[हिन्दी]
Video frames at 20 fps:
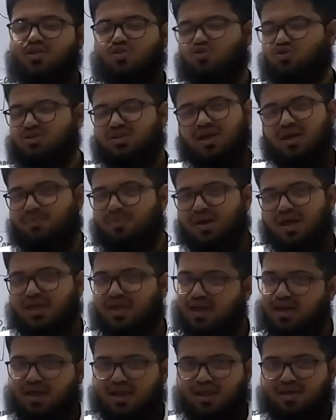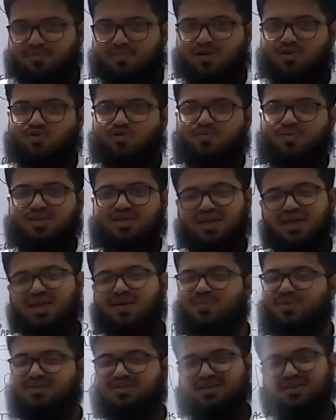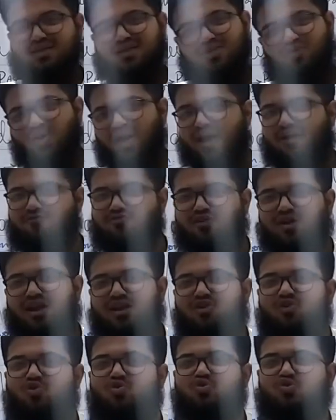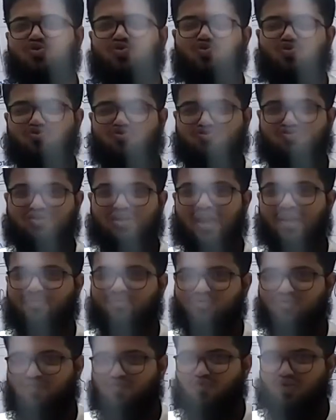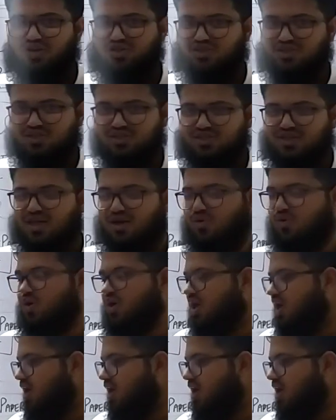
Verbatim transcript: तो उसे घबराइएगा नहीं बिल्कुल भी ठीक है बस यू हैव टू गेट यूज टू दोज टाइप्स ऑफ क्वेश्चन नाउ